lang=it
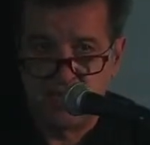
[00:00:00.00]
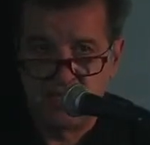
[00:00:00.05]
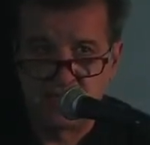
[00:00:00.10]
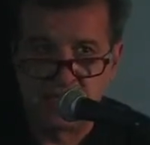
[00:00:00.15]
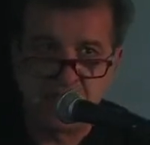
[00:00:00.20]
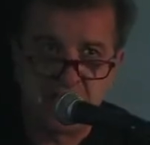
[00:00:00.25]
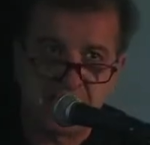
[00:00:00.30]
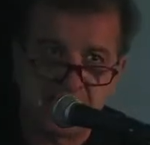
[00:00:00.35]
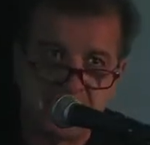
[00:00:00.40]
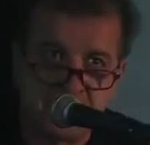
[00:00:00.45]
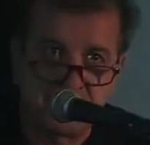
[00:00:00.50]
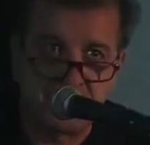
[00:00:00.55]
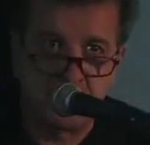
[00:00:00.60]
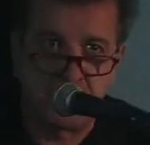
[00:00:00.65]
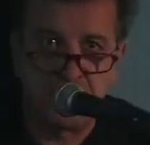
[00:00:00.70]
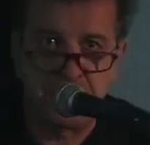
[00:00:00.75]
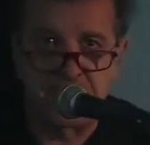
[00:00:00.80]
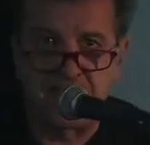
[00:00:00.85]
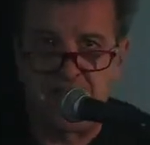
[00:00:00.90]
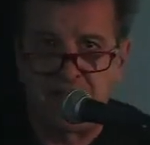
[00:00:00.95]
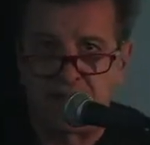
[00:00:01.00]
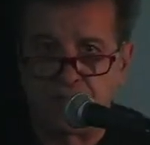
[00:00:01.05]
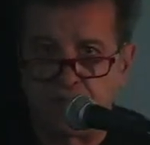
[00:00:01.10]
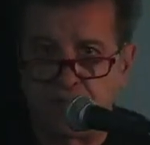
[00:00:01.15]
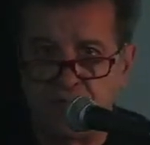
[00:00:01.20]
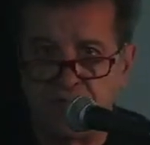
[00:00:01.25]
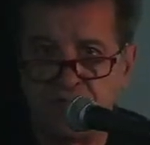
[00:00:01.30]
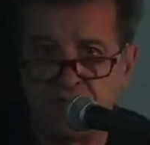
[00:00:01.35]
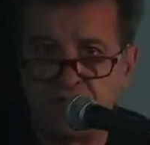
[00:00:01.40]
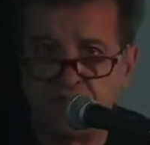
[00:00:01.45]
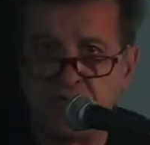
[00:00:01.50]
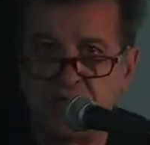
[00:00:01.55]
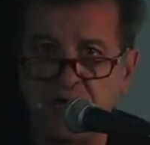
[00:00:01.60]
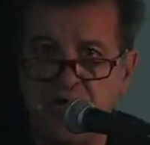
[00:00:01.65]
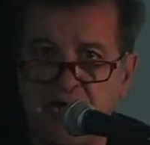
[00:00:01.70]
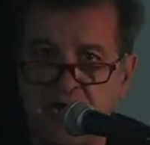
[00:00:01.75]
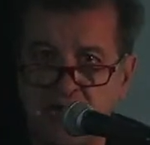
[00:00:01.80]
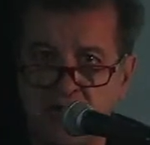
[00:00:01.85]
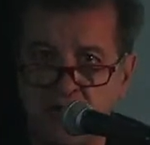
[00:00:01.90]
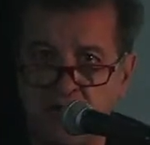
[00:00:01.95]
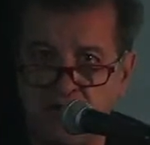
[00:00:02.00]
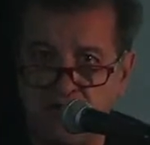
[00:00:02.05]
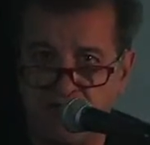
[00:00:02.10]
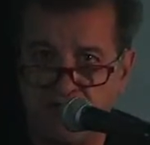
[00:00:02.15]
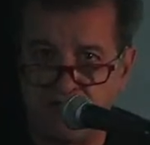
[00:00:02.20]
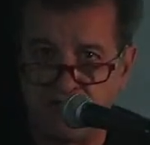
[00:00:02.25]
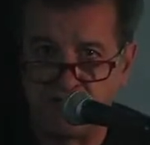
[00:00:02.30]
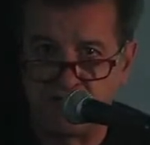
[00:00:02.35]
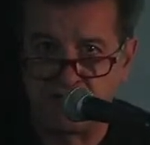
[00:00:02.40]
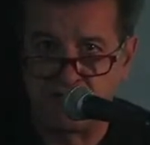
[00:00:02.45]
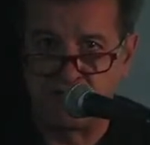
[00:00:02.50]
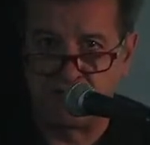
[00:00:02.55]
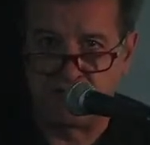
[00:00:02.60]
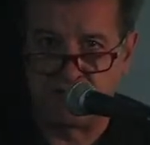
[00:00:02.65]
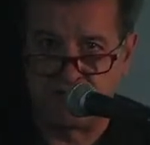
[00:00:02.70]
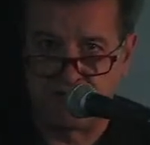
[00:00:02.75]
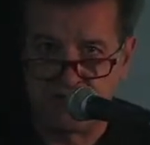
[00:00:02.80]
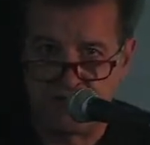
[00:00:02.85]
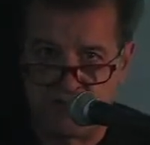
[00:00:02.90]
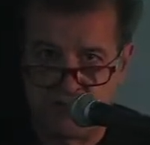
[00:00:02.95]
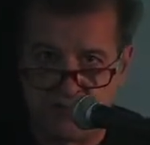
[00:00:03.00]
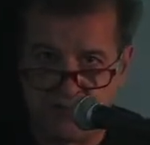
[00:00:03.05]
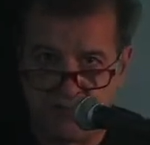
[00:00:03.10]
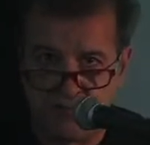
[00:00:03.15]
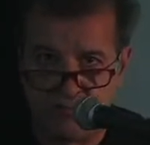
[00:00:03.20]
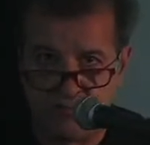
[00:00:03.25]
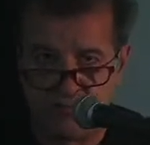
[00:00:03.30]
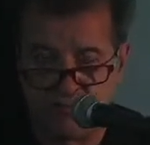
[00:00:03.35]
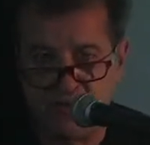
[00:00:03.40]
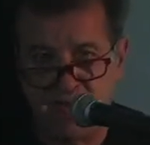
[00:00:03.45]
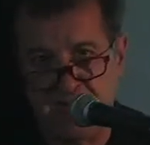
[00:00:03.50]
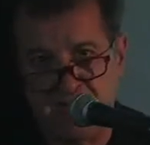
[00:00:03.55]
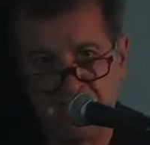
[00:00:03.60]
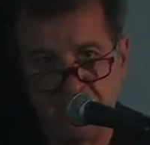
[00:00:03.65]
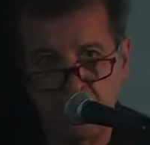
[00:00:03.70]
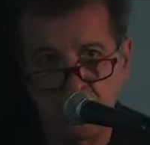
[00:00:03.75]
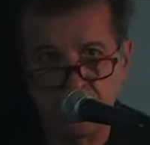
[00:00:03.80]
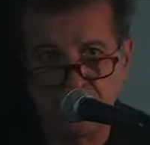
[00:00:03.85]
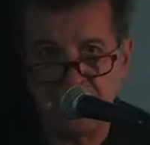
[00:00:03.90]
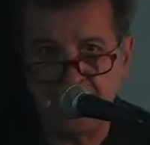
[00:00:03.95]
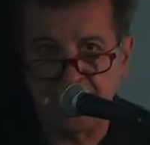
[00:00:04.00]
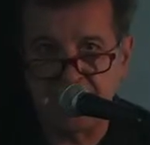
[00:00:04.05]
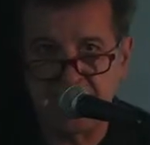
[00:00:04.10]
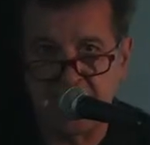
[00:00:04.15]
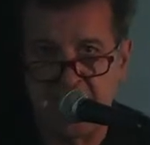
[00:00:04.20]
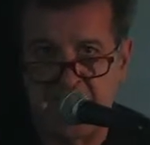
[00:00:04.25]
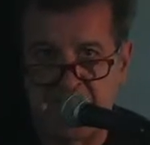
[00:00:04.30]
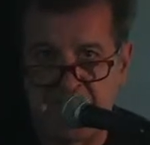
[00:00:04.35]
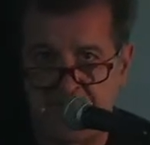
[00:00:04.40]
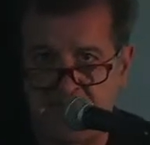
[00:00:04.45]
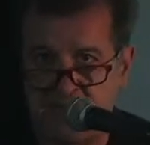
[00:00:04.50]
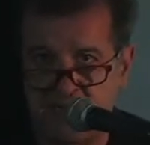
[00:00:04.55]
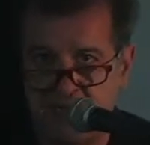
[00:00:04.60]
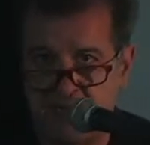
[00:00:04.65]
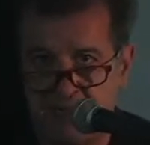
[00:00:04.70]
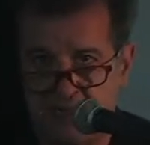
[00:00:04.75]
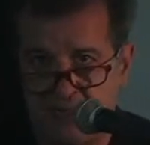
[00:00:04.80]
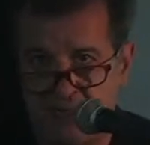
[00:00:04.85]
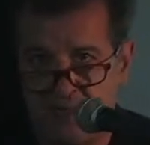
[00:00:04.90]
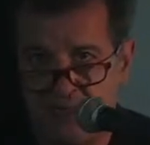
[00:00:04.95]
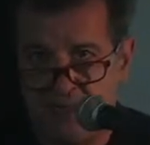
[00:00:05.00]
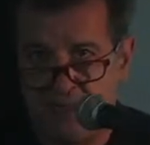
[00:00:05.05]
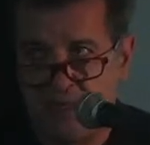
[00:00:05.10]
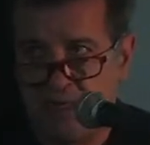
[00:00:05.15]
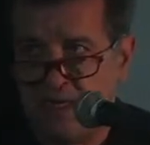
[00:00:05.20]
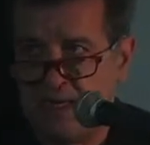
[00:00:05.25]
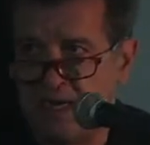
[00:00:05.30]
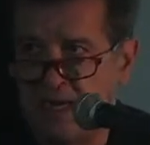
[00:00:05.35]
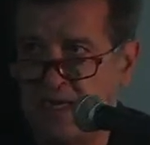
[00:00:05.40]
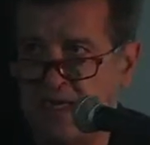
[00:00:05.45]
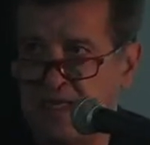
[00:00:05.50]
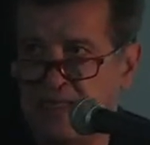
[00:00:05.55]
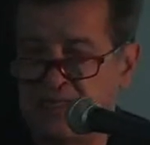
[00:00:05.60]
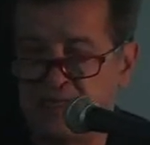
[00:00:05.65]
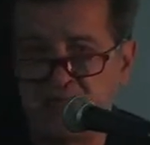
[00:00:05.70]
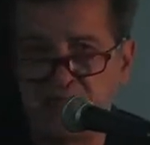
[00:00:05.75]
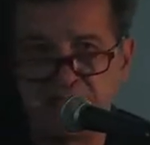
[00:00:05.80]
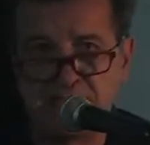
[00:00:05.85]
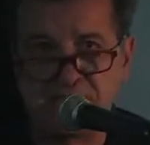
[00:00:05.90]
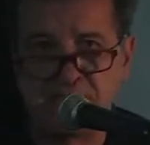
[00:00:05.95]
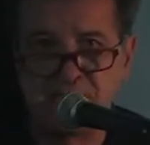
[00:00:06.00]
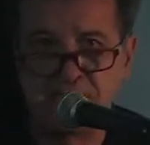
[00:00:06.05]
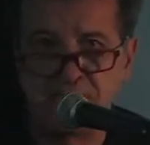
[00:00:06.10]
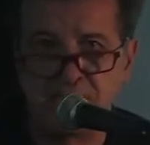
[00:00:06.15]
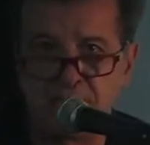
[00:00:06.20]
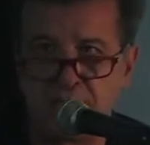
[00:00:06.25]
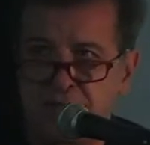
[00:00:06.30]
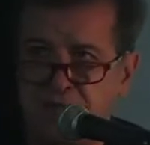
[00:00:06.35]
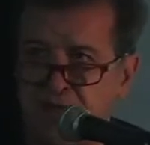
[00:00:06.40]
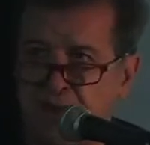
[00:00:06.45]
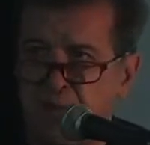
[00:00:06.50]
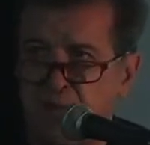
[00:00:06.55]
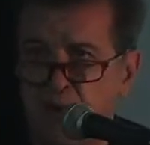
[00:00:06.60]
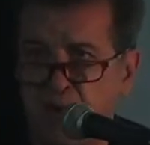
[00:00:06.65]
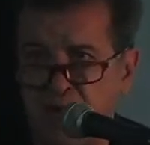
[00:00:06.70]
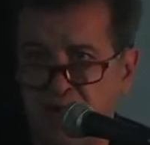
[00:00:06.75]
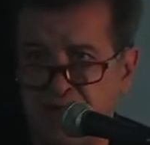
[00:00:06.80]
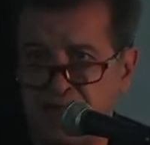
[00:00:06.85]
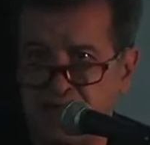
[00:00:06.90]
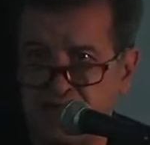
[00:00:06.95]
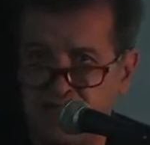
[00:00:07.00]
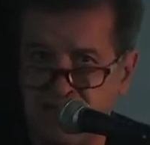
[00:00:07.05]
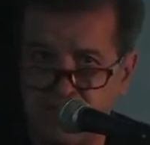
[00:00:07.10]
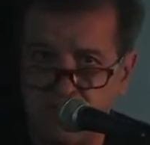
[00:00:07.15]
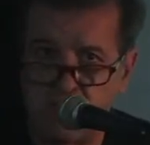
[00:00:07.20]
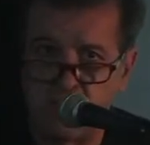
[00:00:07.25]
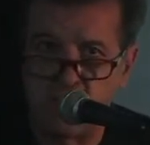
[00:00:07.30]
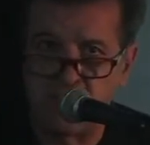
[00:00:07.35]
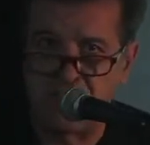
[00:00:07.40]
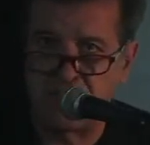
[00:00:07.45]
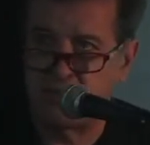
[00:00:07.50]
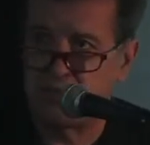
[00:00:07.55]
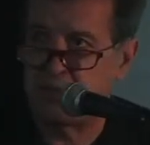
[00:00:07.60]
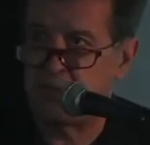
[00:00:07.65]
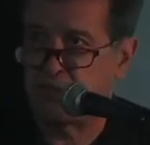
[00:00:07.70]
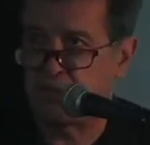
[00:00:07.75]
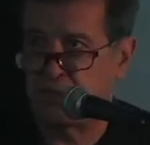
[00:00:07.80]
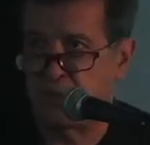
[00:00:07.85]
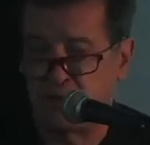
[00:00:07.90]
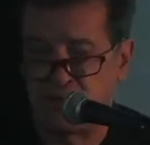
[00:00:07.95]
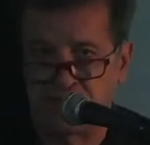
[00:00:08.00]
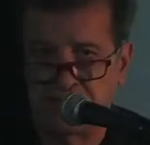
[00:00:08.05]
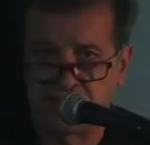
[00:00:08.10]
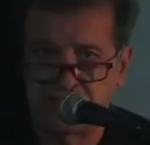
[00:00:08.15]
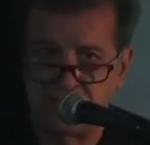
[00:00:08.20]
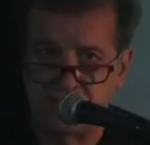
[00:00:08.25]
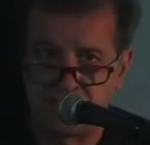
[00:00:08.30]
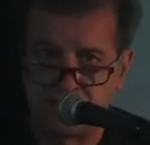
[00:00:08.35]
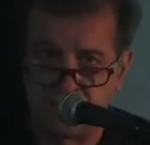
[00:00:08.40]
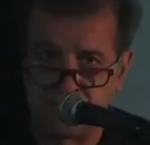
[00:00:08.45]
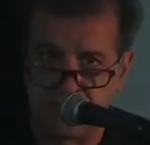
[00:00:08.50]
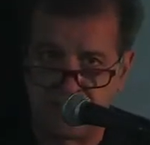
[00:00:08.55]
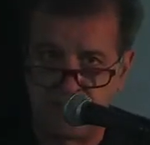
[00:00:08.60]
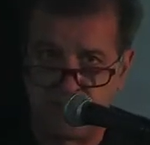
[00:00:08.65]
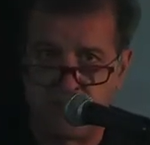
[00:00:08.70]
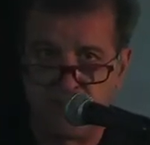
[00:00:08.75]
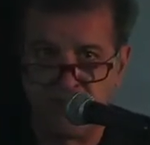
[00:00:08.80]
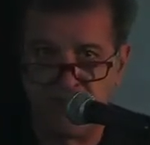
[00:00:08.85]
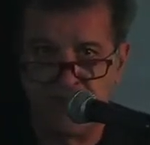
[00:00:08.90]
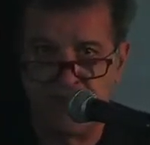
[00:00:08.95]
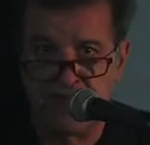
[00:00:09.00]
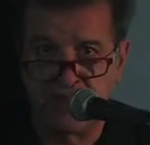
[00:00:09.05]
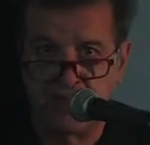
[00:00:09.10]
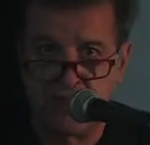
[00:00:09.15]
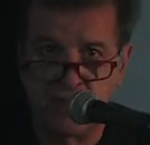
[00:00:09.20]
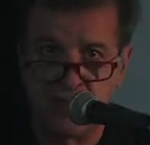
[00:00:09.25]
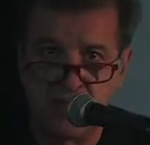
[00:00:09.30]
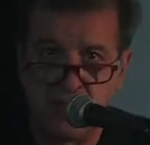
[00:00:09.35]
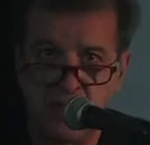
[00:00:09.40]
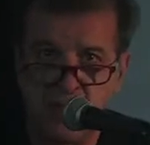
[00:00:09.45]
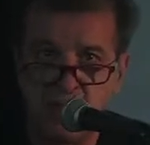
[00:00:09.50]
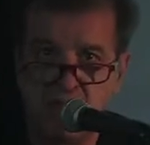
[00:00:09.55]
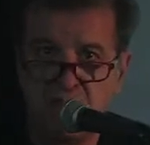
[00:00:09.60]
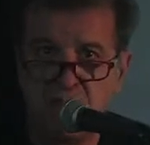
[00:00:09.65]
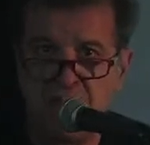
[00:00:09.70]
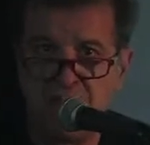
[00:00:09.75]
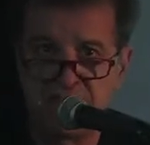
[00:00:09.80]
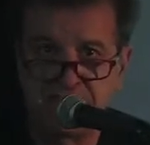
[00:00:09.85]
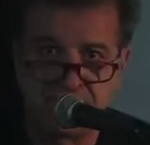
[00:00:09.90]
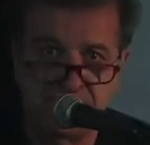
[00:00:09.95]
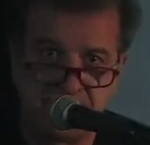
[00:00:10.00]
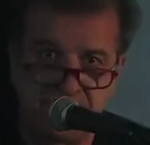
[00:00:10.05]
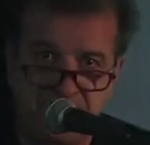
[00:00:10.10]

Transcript: c'è il rischio ogni tanto di generare confusione perché non è chiara la netta distinzione tra moneta come circolazione, ovvero mezzo